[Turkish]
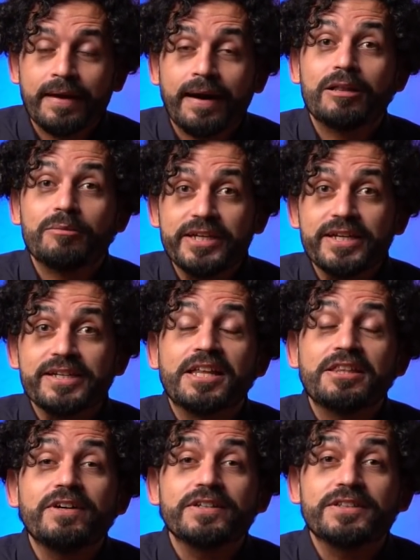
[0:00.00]
Almanya
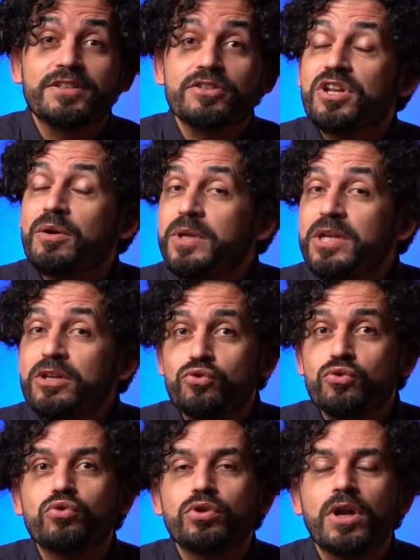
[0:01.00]
kendi vatandaşına bir
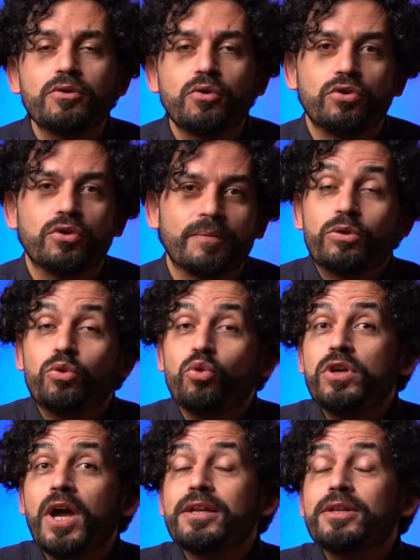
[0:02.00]
sürü kural koyuyor.
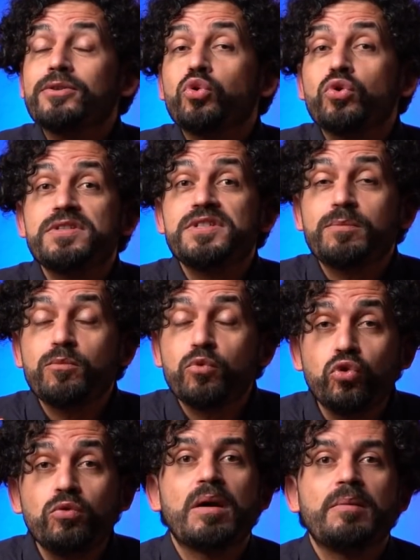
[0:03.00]
Dünyanın turistik
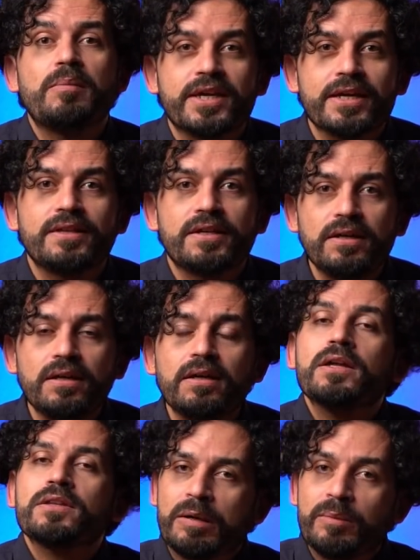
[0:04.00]
bütün memleketleri
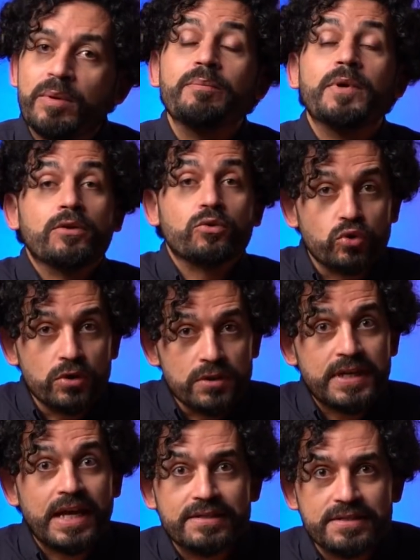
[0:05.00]
tamam
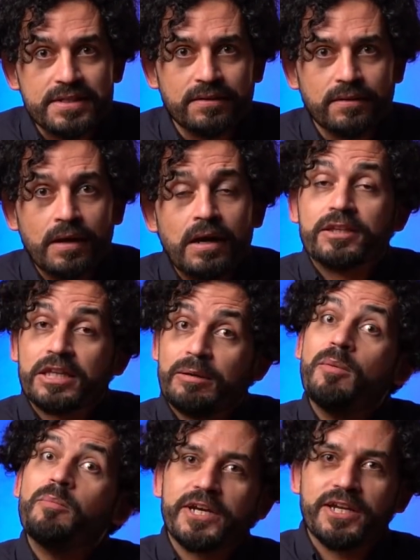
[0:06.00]
turist gelsin.
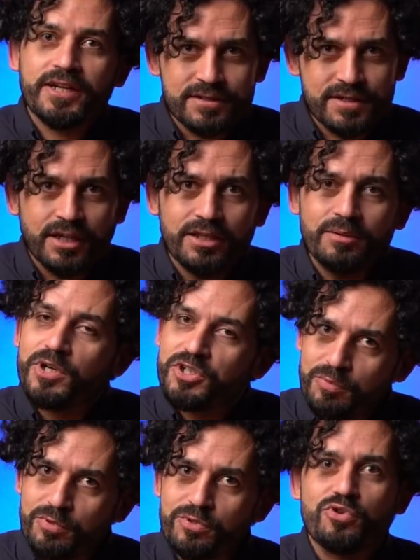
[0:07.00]
Tamam para kazanalım
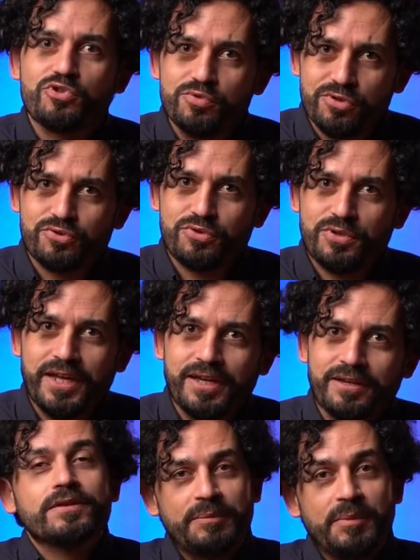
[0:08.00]
başımız gözümüz üstüne.
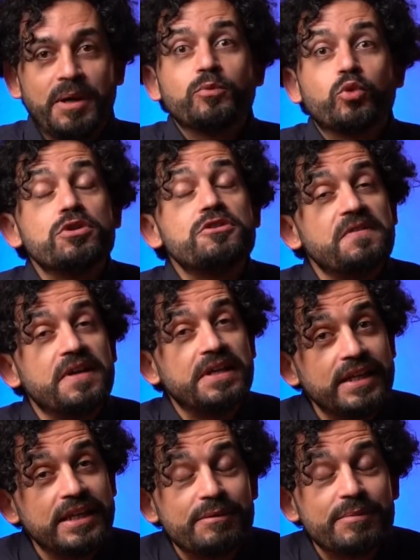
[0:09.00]
Tamam turist
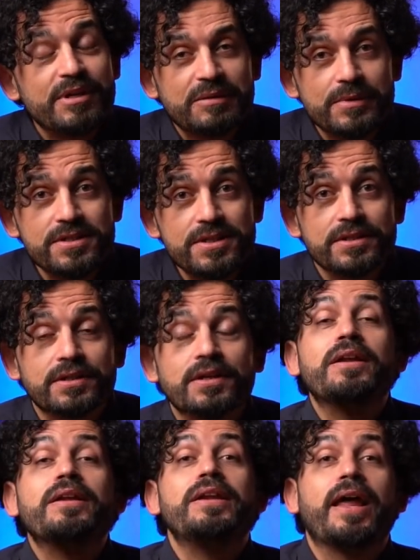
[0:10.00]
veli nimetimizdir.
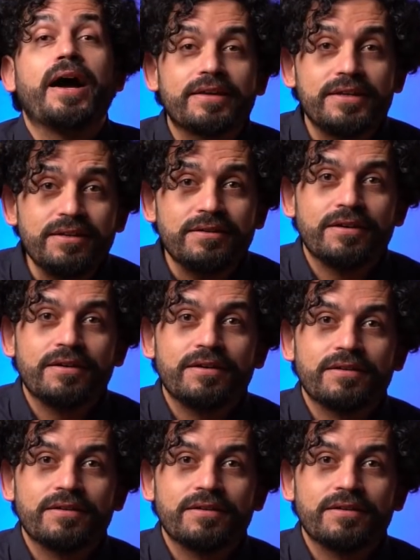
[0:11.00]
Lakin